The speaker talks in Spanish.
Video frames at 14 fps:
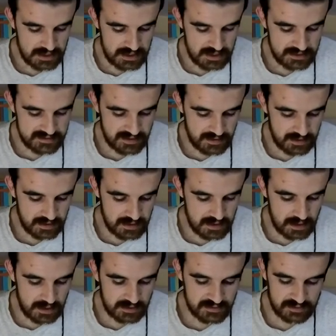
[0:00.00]
y esta de
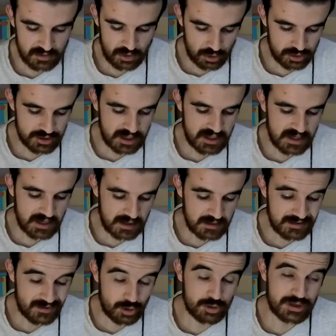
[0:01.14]
aquí es otra,
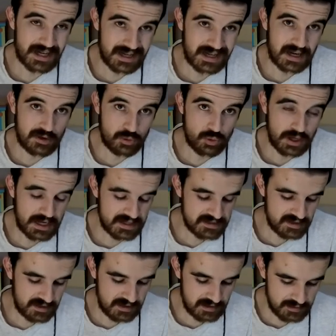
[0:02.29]
otra ranura
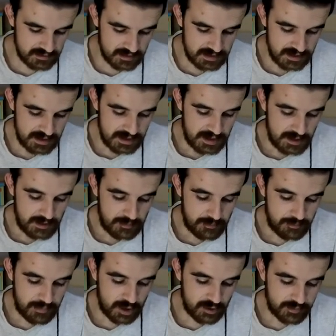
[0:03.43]
SD,
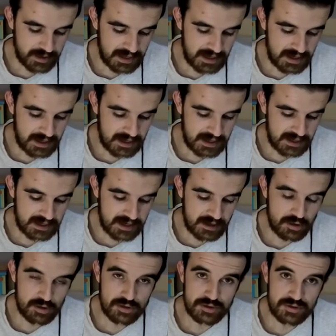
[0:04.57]
pero para cargar
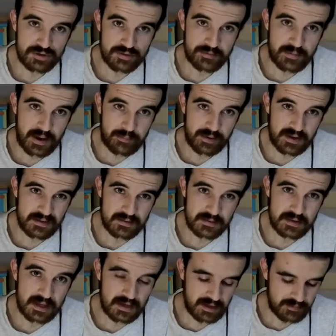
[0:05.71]
los mapas
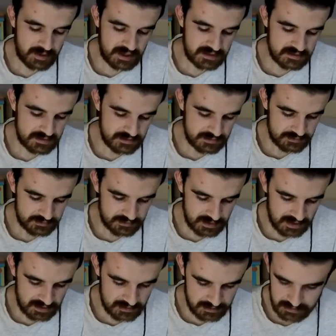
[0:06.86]
del GPS,
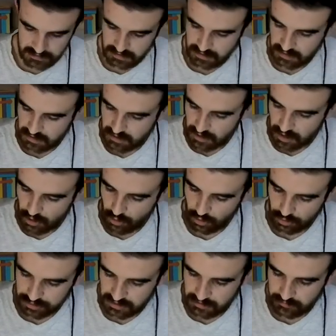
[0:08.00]
¿vale?
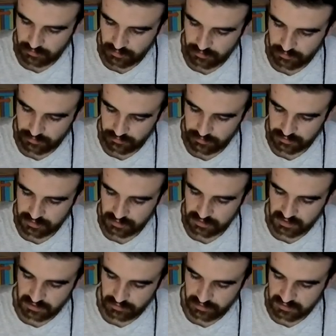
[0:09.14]
Luego tenemos botón
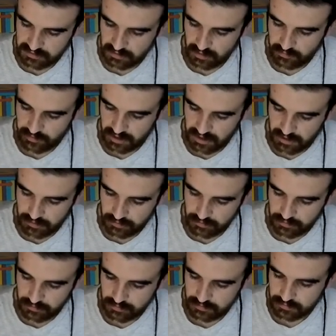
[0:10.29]
de encendido
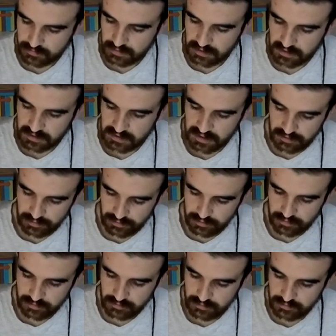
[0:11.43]
apagado, de
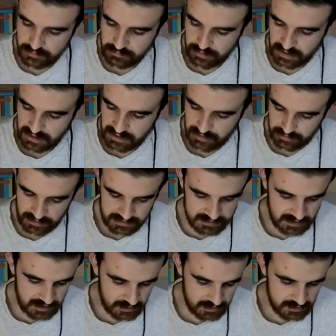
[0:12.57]
inicio, para ir hacia
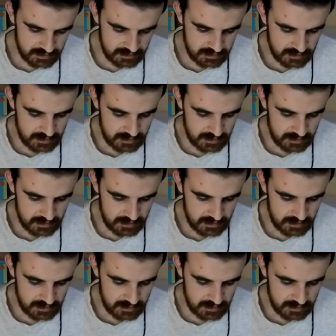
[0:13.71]
atrás,